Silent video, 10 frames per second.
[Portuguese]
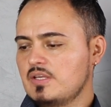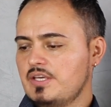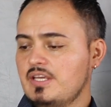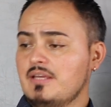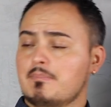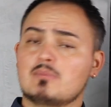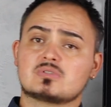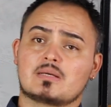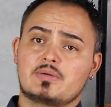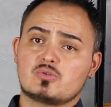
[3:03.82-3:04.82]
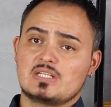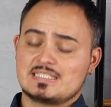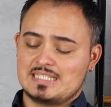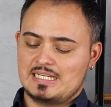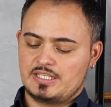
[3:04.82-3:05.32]
e vamos também
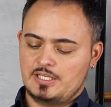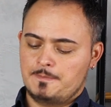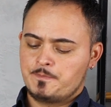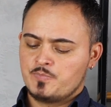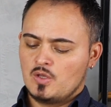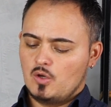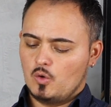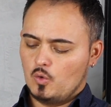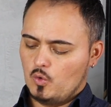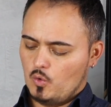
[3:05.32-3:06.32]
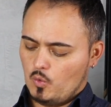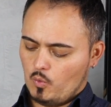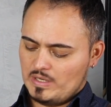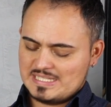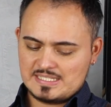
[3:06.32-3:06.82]
utilizar aqui um
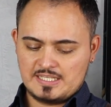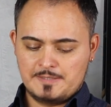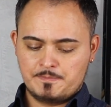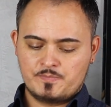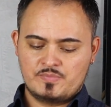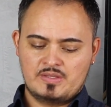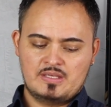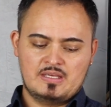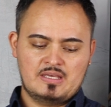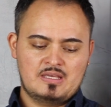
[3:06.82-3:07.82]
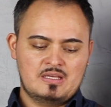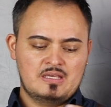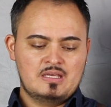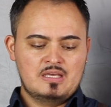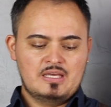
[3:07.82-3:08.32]
whisky
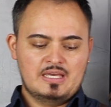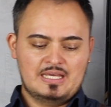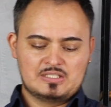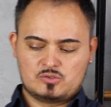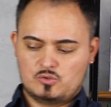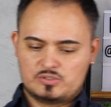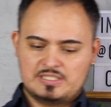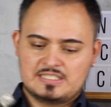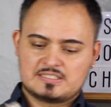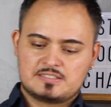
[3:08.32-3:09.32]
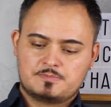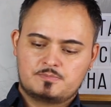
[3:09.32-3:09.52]
escocês